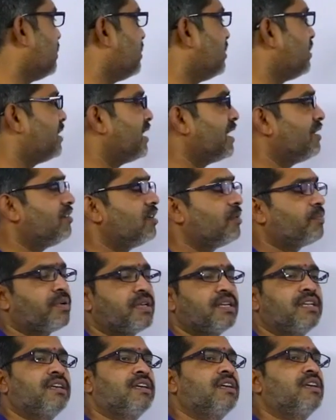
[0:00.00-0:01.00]
ఈ
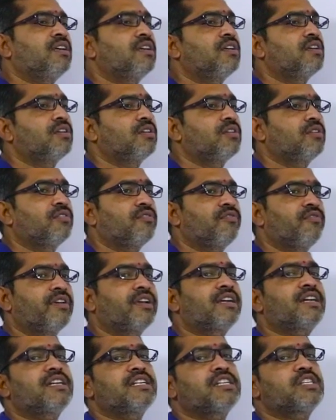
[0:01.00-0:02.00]
దేవులపల్లి
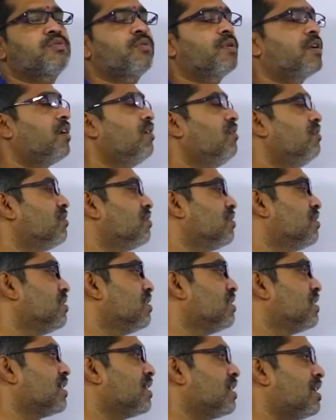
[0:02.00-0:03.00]
వెంకటేశ్వరరావు
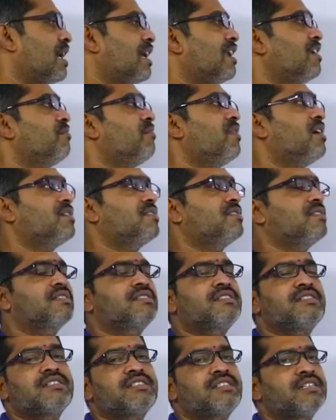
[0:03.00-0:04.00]
కారల్ మార్క్స్
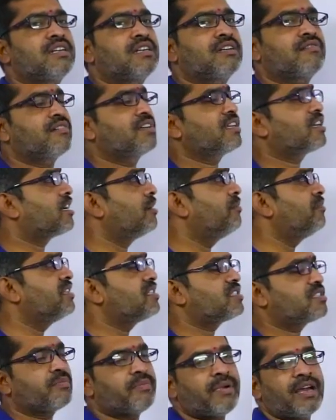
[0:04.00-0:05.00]
రచించినటువంటి
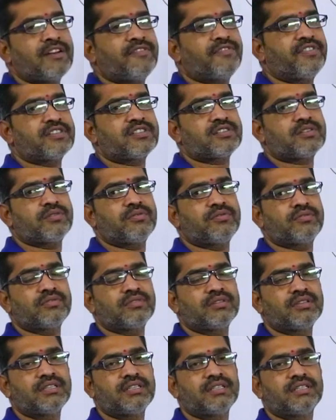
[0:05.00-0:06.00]
కమ్యూనిస్ట్ మేనిఫెస్టో
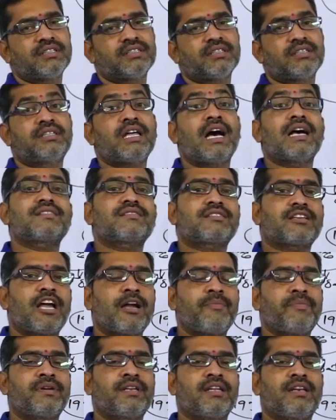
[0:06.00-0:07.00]
దాస్
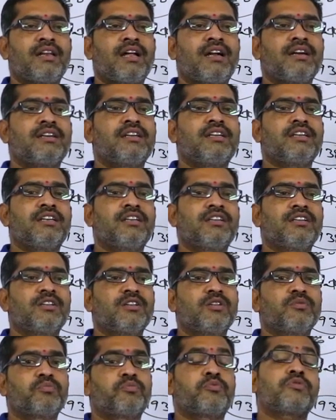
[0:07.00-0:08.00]
క్యాపిటల్ లాంటి
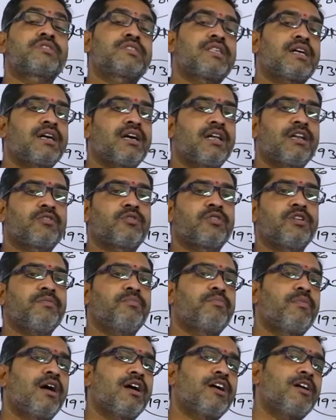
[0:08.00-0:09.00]
పుస్తకాలతోని
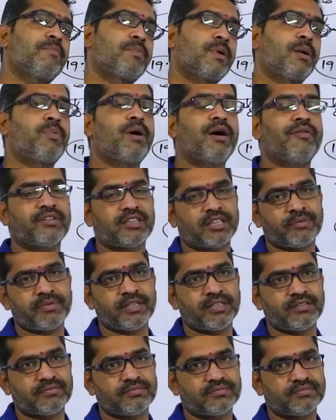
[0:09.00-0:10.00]
బాగా
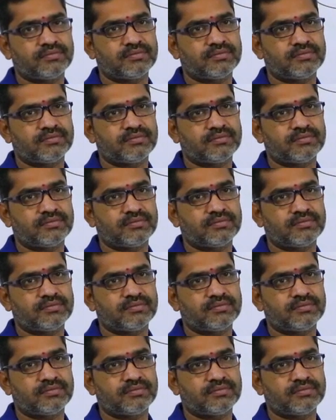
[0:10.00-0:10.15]
ప్రభావితమైంది